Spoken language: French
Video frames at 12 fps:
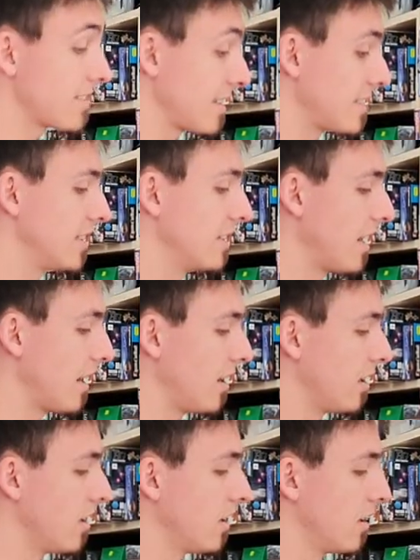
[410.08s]
ça c'est d'art
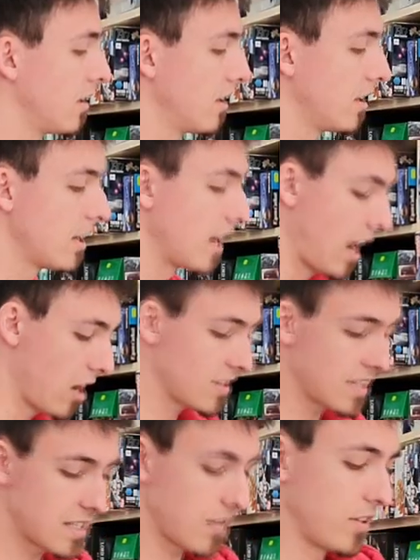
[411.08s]
alors
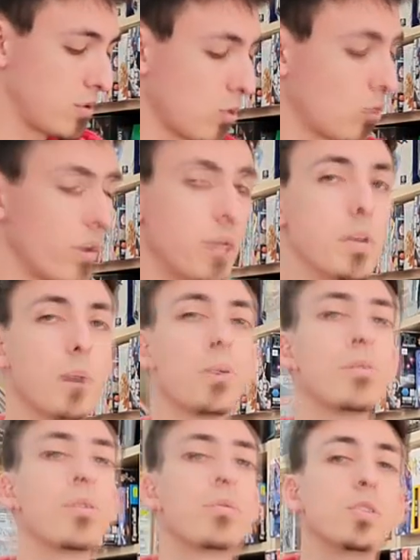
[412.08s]
ça, ça va surtout être bien
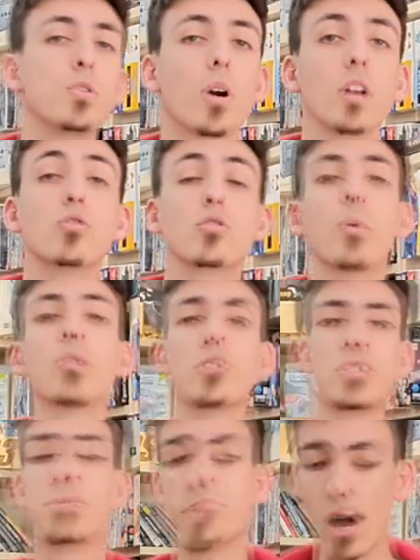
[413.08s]
pour vos figurines justement de
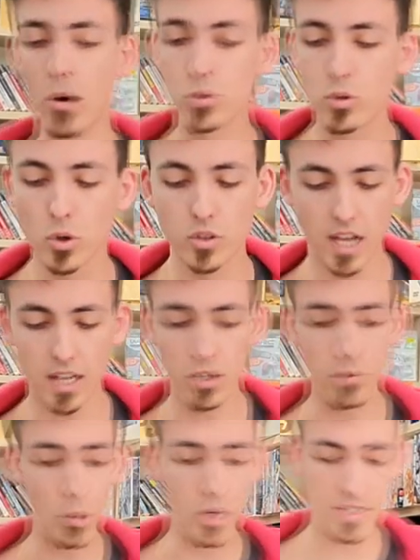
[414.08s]
type Naruto,
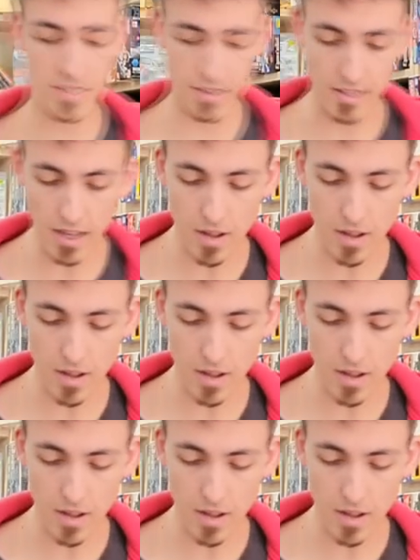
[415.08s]
Dragon Ball, etc.